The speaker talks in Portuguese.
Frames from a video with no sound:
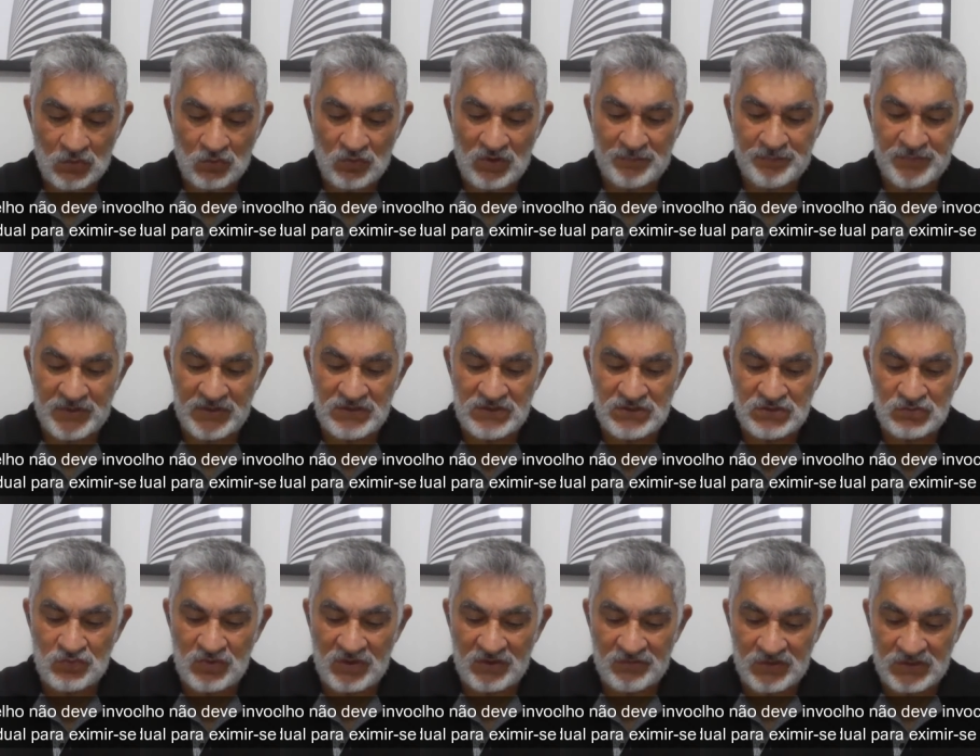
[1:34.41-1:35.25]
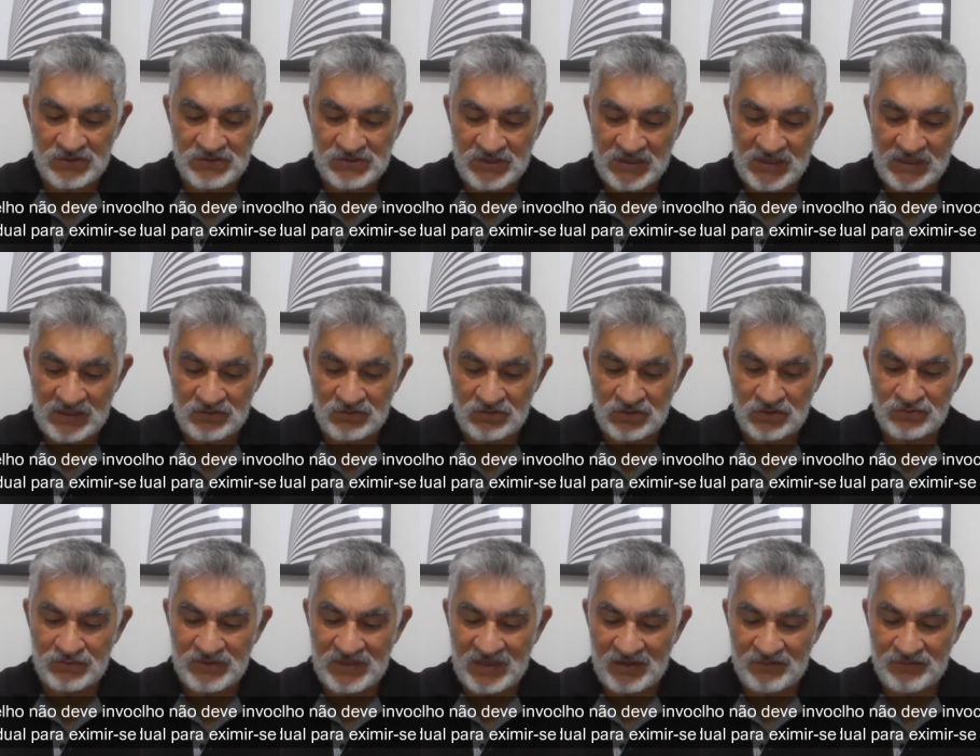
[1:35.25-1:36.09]
O aprendiz do Evangelho
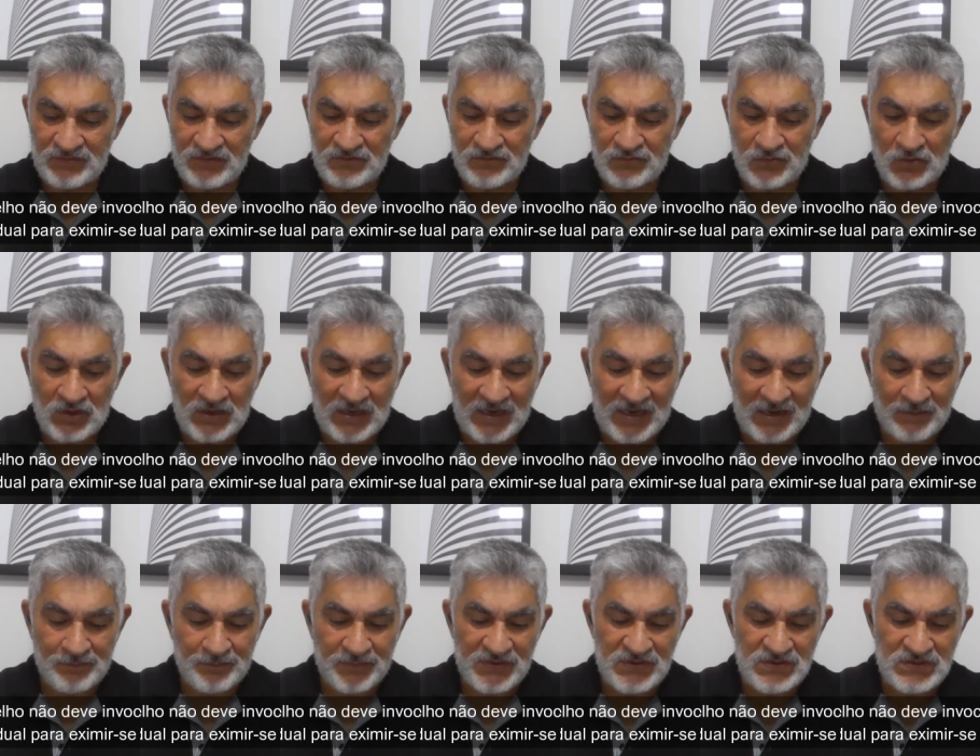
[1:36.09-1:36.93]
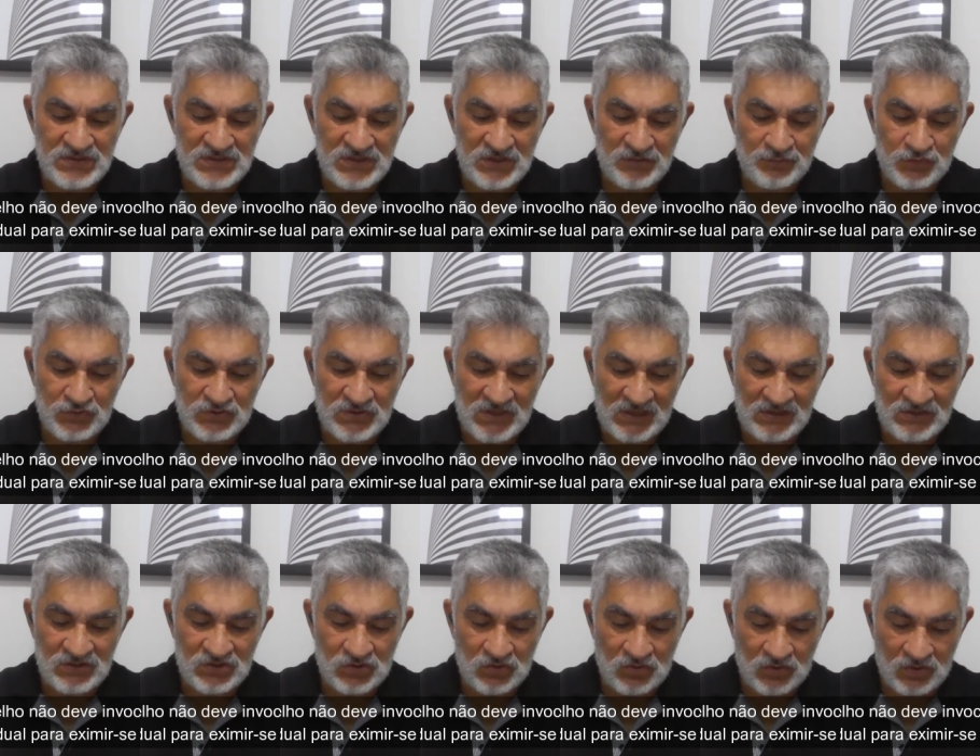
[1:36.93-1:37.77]
não deve invocar princípios
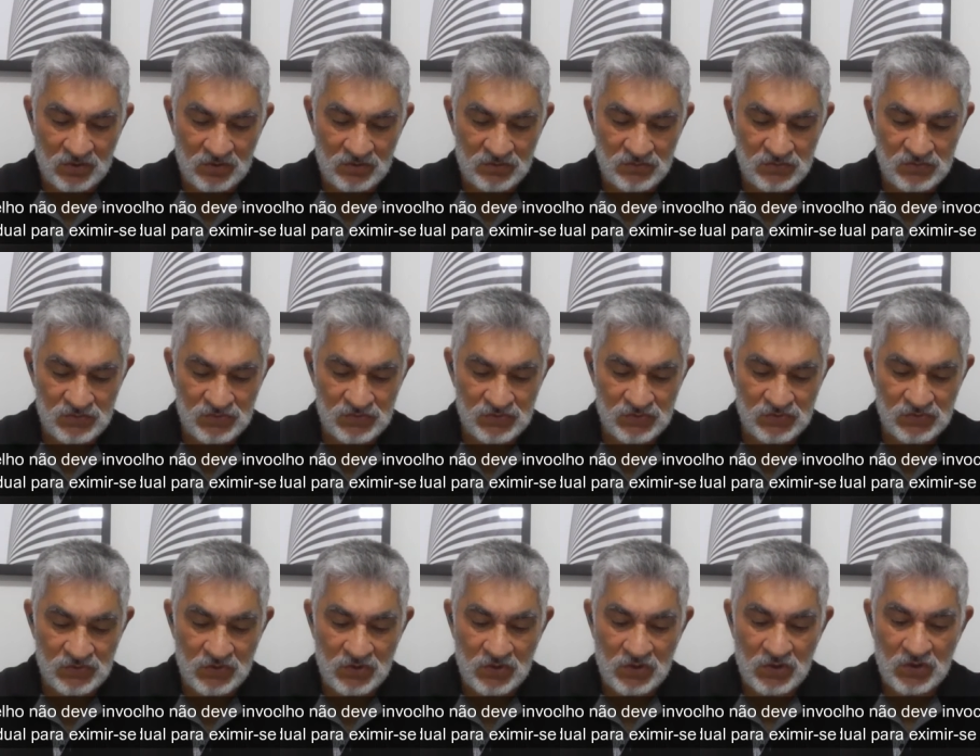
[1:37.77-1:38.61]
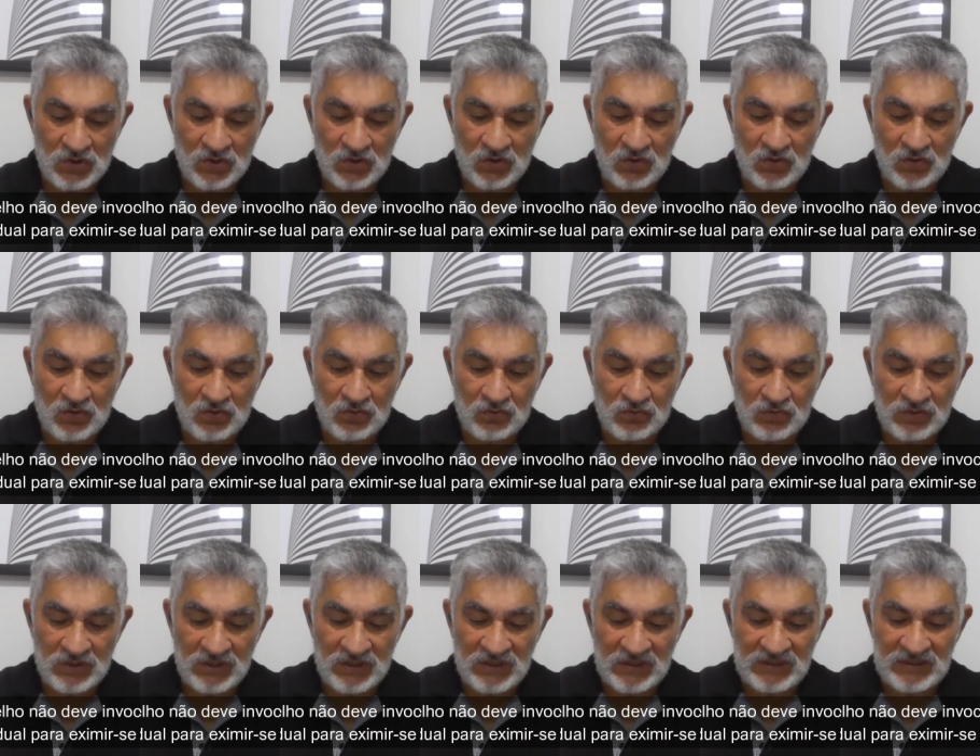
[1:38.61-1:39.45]
religiosos
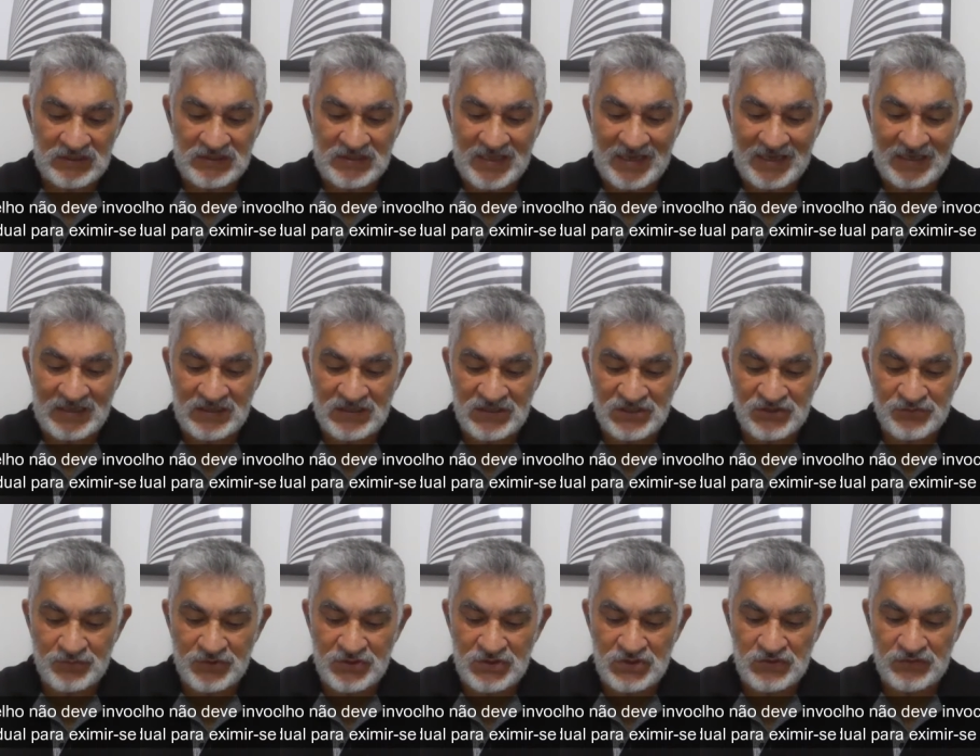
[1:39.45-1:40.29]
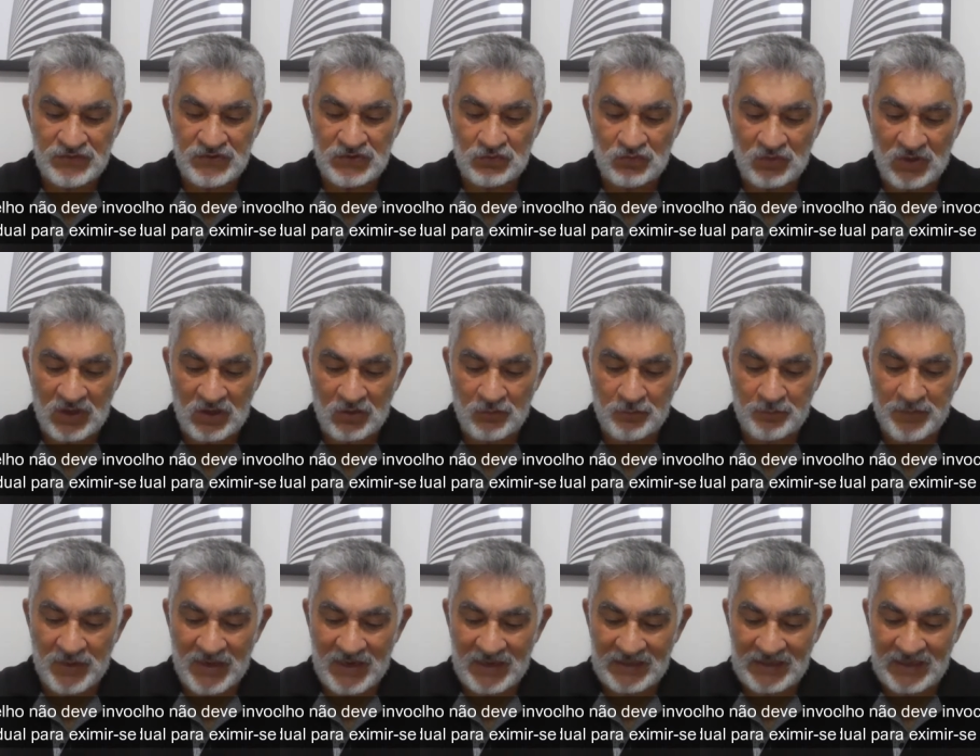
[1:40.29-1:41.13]
ou idealismo
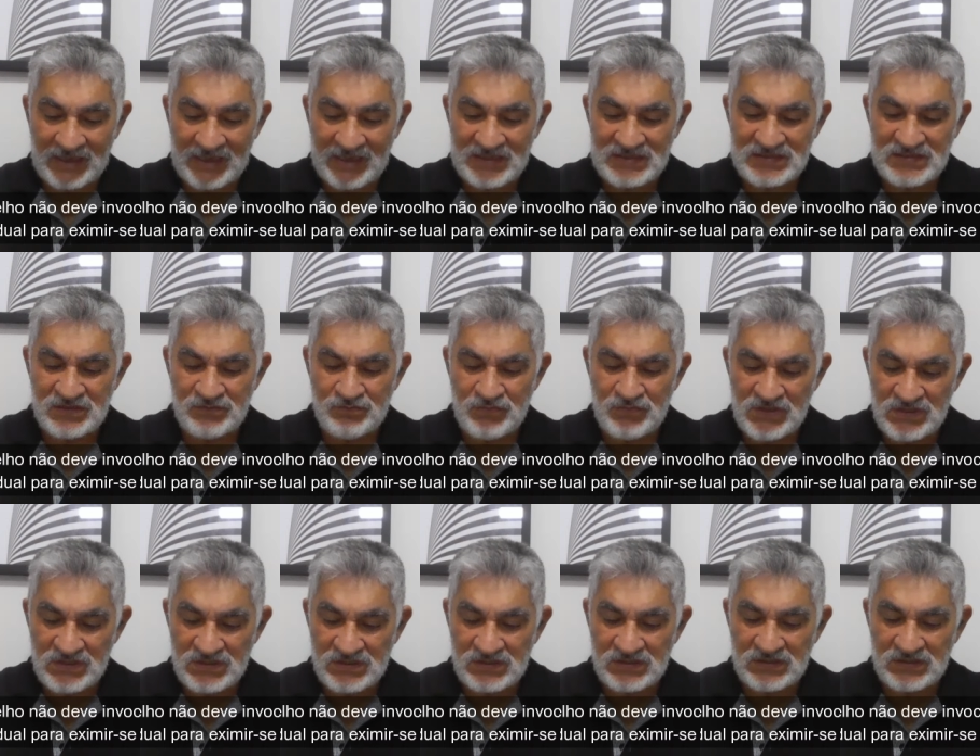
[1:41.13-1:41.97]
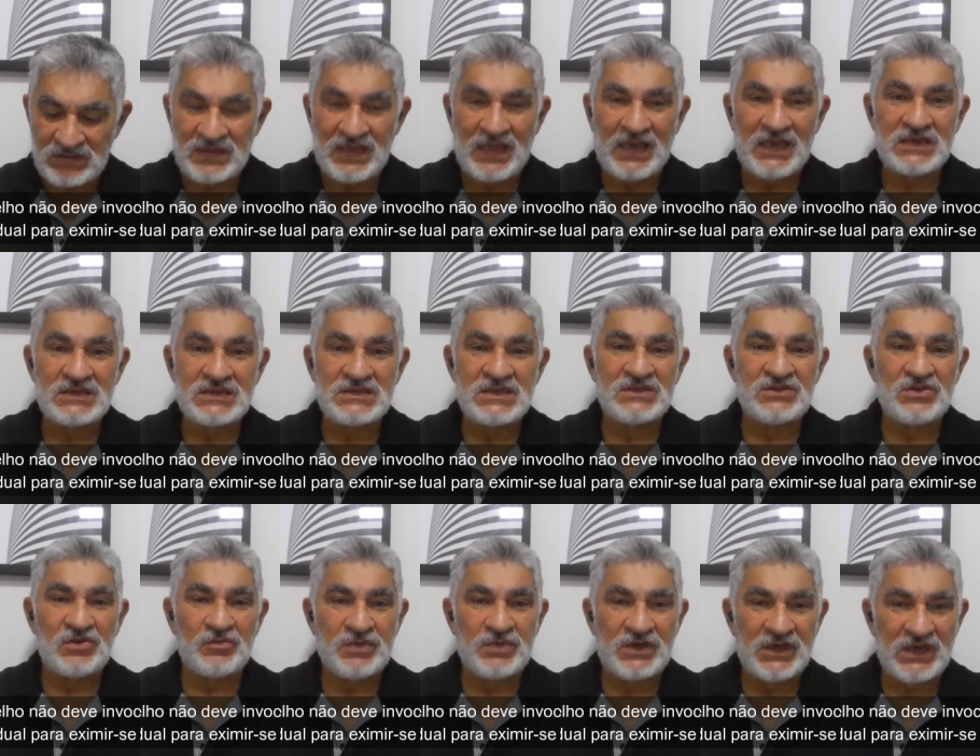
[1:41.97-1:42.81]
individual para eximir-se
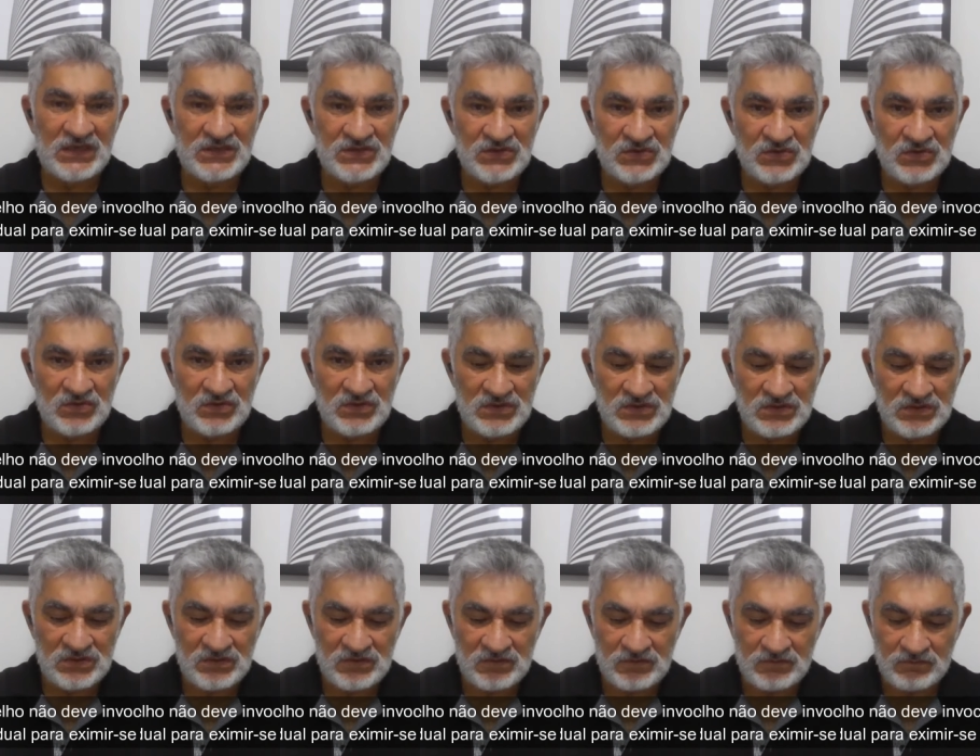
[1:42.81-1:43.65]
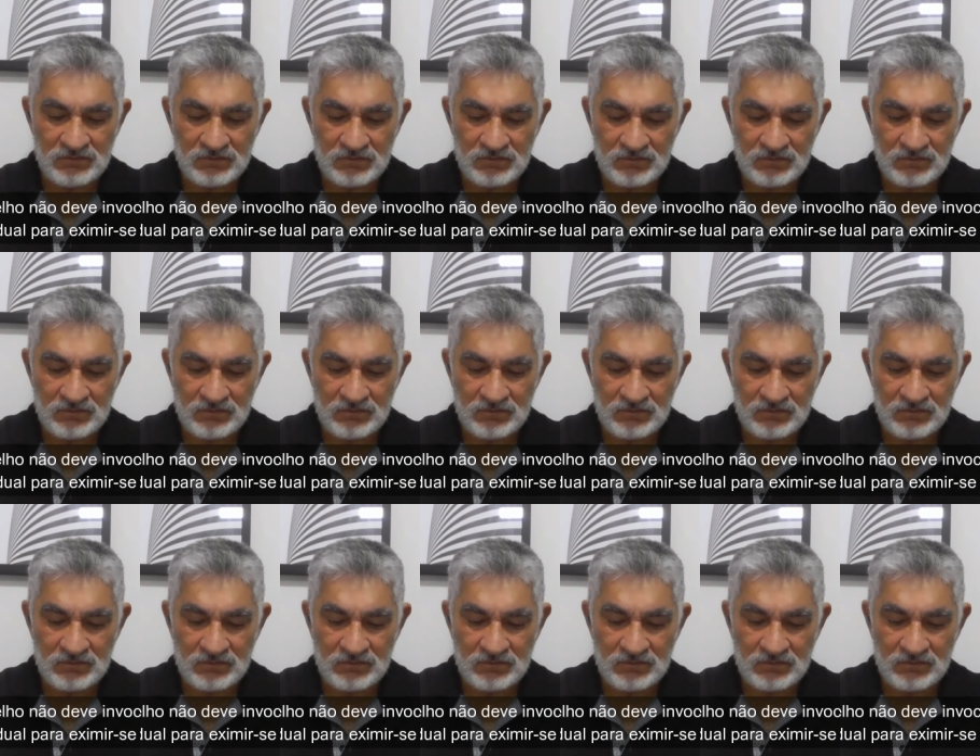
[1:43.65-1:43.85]
dessas obrigações.